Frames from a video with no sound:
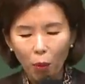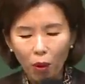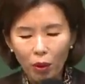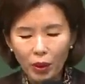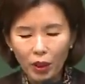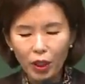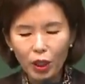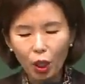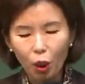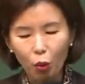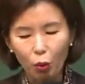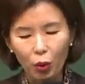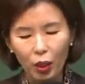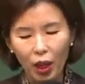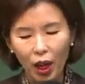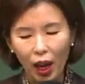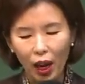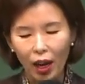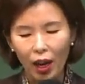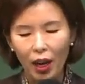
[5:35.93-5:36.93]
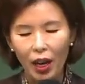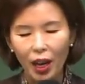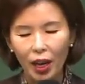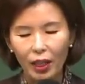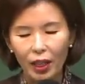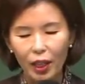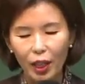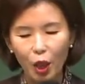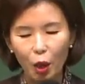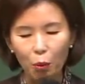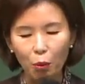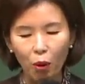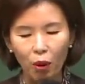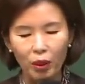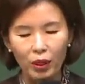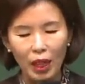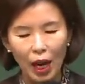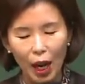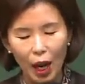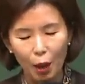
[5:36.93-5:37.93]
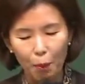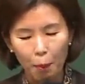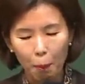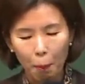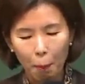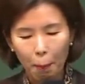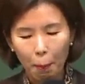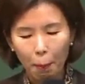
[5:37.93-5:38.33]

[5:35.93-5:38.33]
먼저 우리가 해야 될 게 뭐냐?